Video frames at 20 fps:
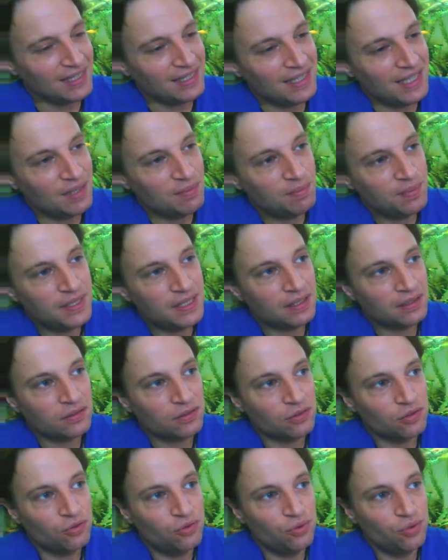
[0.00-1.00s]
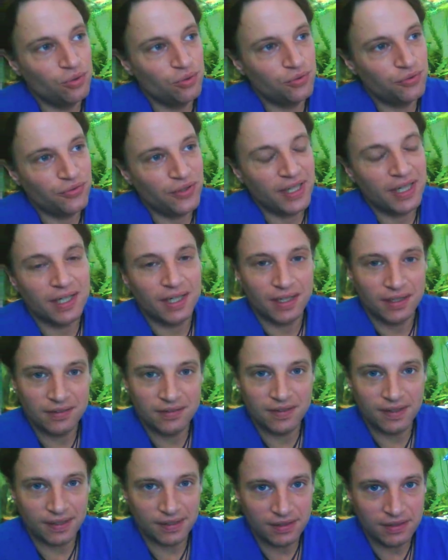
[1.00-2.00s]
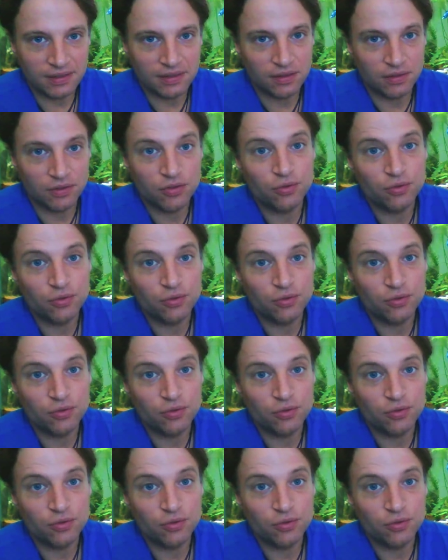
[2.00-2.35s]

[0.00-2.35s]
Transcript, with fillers: il est bien de faire un tri.